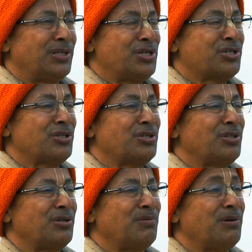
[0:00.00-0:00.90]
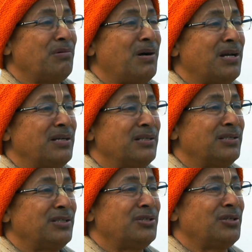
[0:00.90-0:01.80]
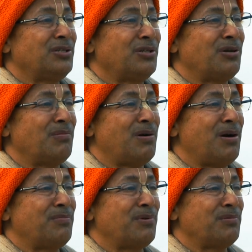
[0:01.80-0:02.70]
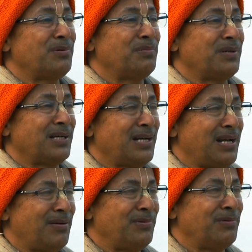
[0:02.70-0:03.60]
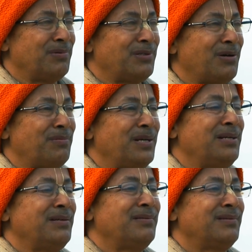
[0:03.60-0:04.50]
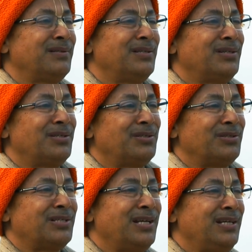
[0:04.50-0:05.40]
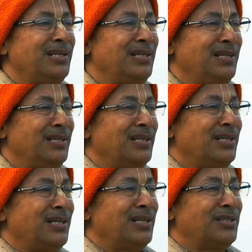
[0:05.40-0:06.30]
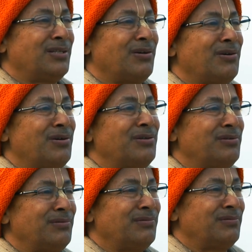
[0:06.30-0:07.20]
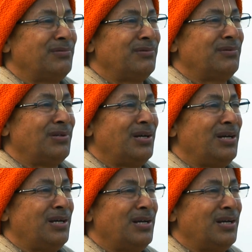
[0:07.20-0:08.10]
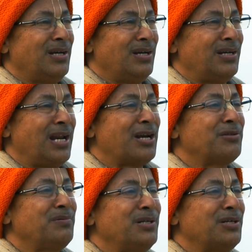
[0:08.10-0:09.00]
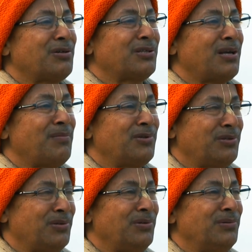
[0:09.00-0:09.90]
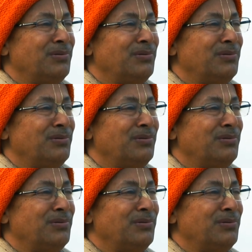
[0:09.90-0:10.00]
কৃষ্ণচন্দ্র ভগবান শ্রী চৈতন্য মহাপ্রভুরূপে এখানে আবির্ভূত হবেন তো সেই তখন হ্যাঁ কথা মতো